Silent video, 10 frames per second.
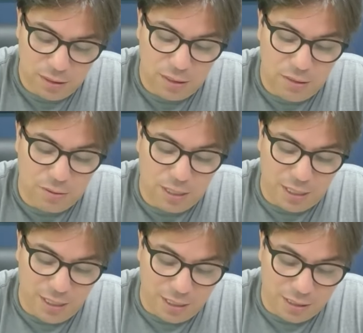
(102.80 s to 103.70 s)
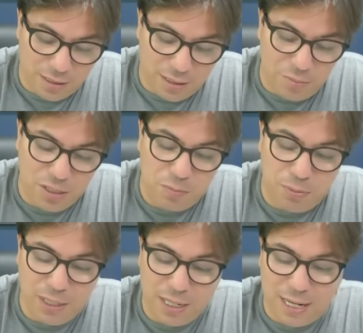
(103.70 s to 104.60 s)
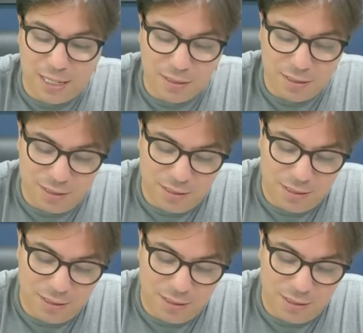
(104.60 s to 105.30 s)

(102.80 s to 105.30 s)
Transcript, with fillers: eu queria que você me explicasse.